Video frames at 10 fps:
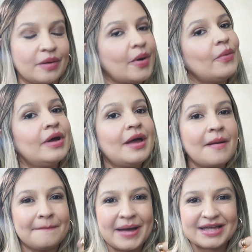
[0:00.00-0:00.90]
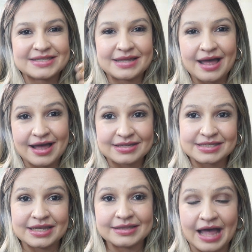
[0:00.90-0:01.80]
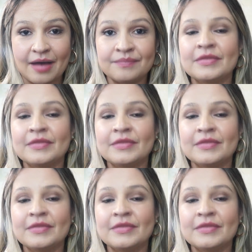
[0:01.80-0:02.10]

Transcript: tá bom? Basta aceitar.